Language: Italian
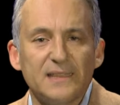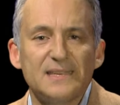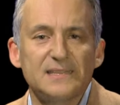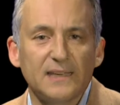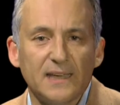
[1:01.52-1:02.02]

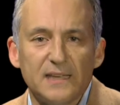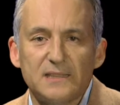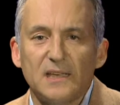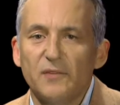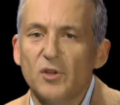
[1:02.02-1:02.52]
dei
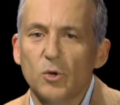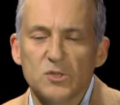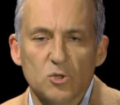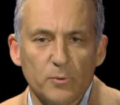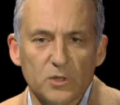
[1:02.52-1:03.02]
segreti che fino a
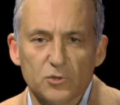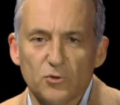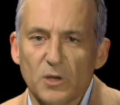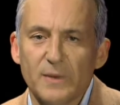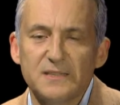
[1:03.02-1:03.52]
questo momento
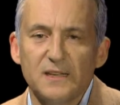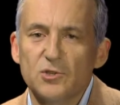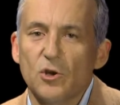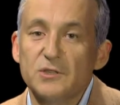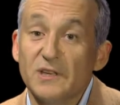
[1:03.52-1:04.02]
sono rimasti
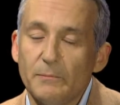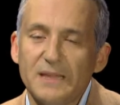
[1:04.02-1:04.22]
nascosti,